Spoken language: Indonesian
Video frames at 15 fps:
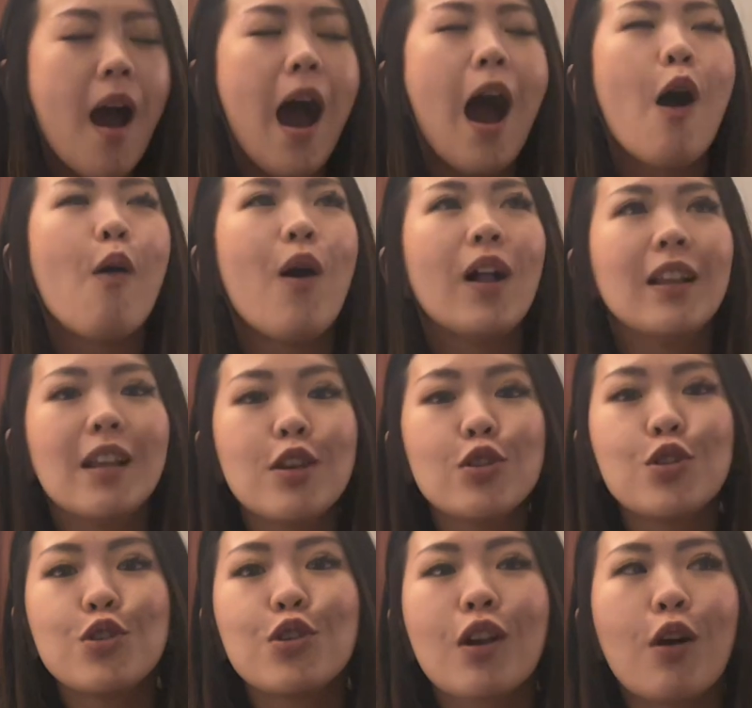Awalnya
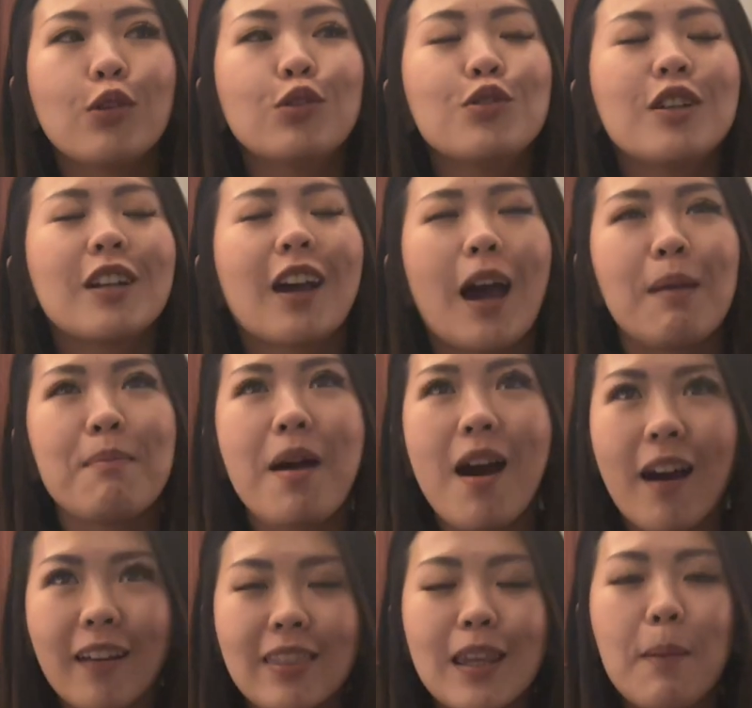jujur aku tuh deg-degan
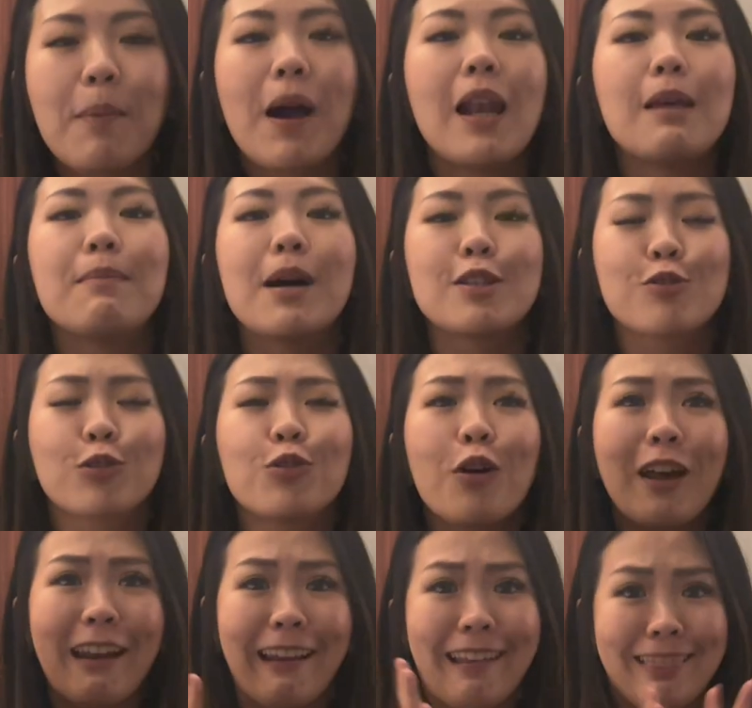banget tiap kali masuk tuh
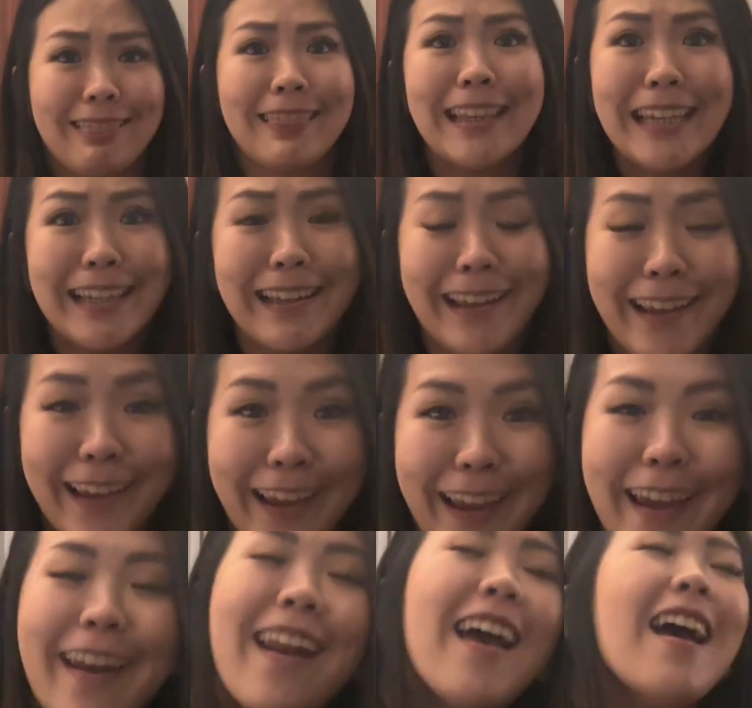keringet
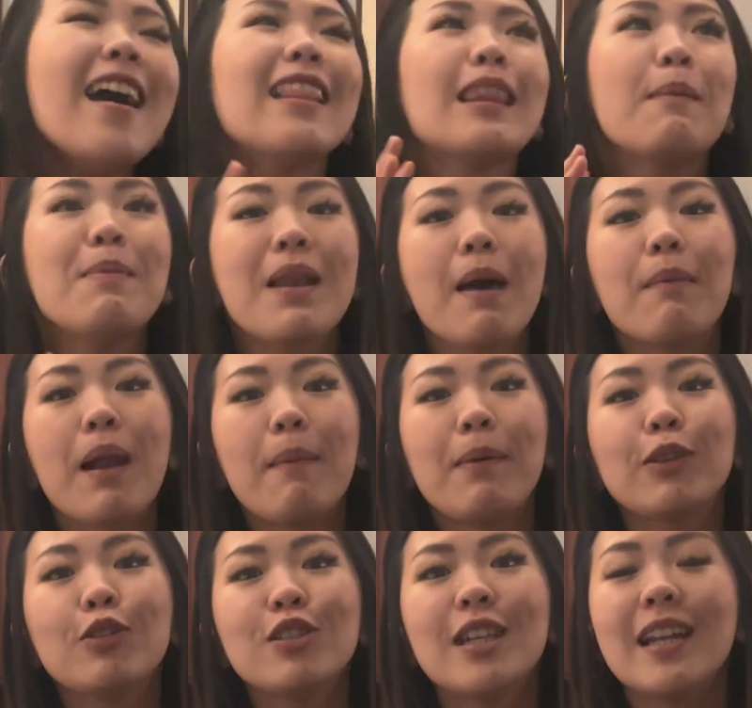dingin tapi
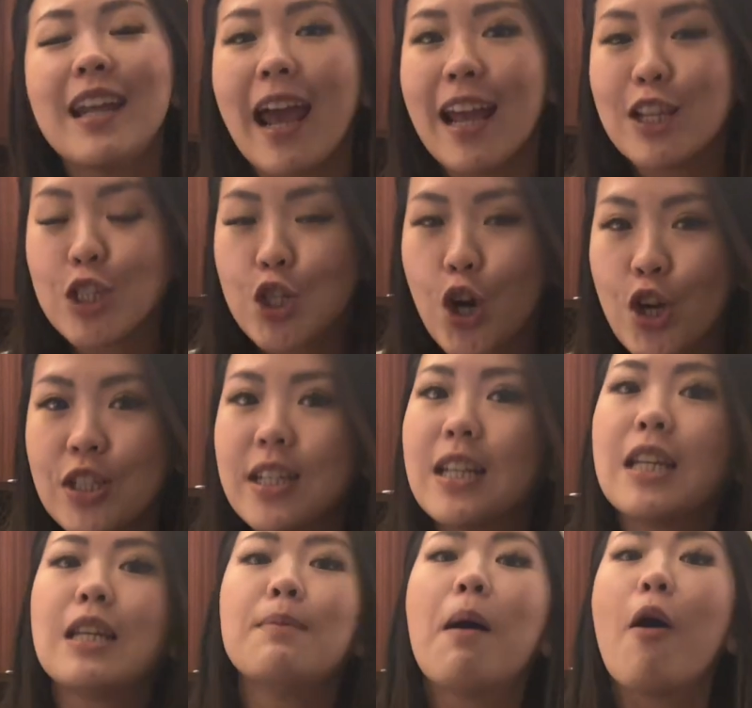lama-lama tuh jadi enjoy
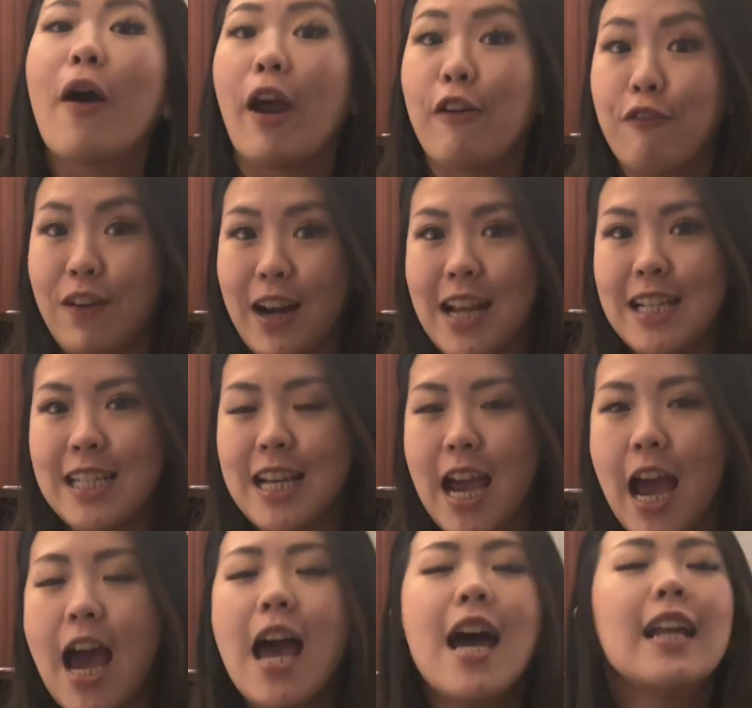jadi di bawah have fun
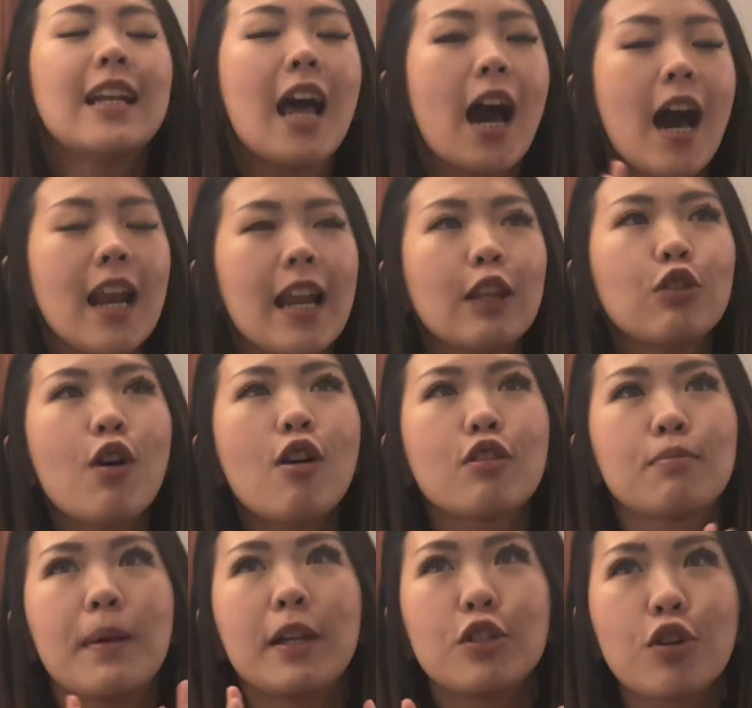aja. Nah kalian tuh harus
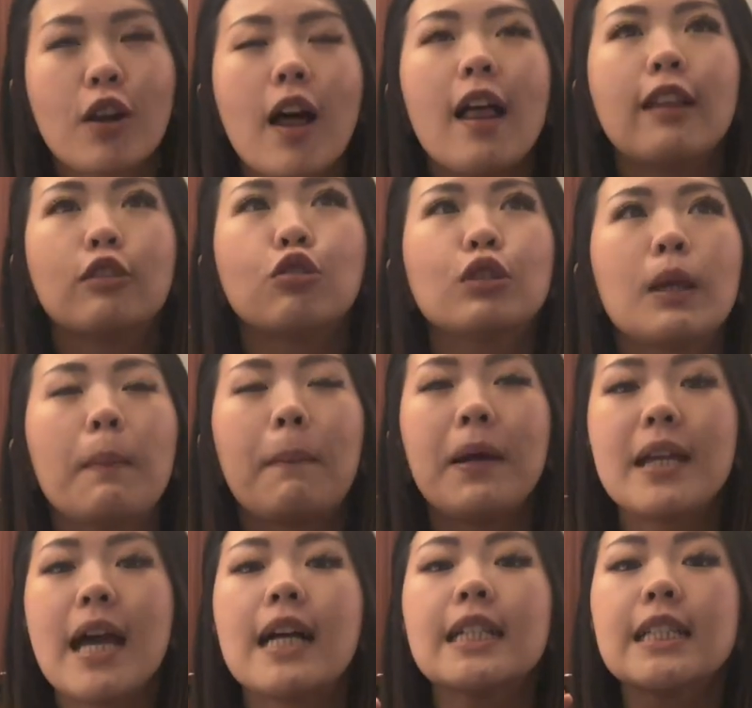make sure kalian tuh tipe
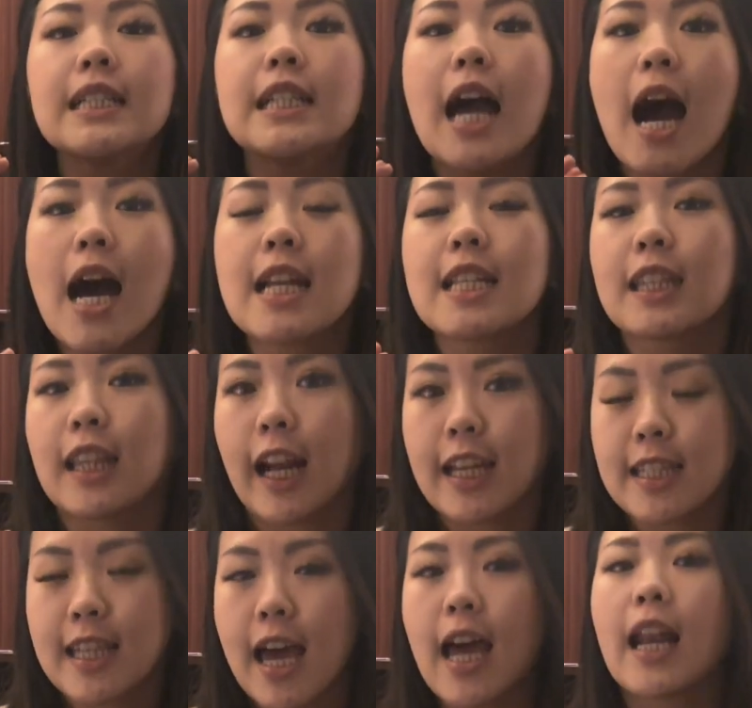yang jangan
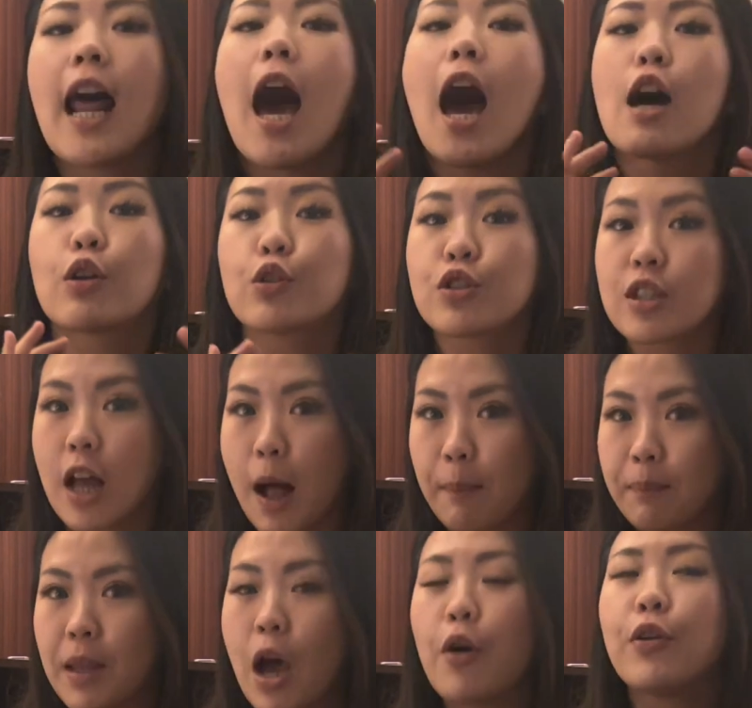stresan harus
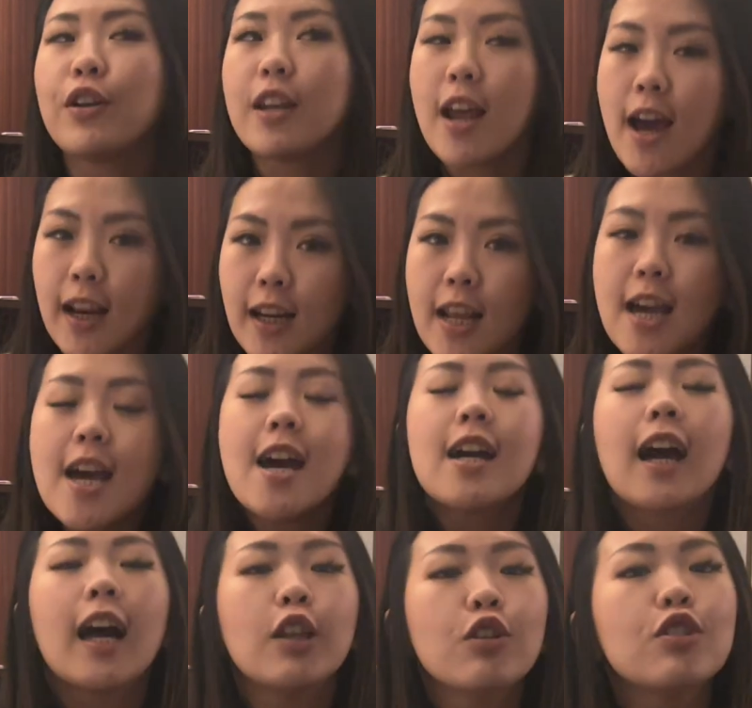calm down dan
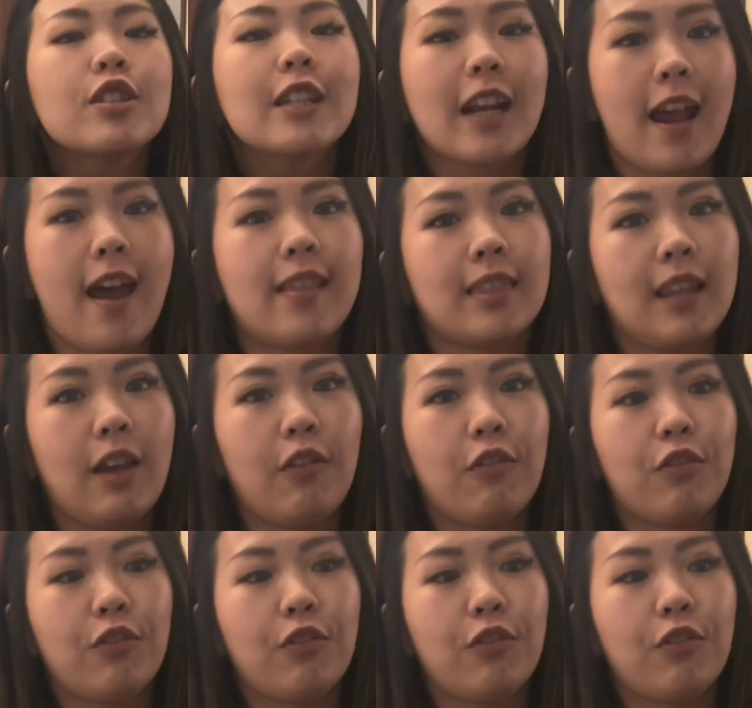kalian tuh harus kreatif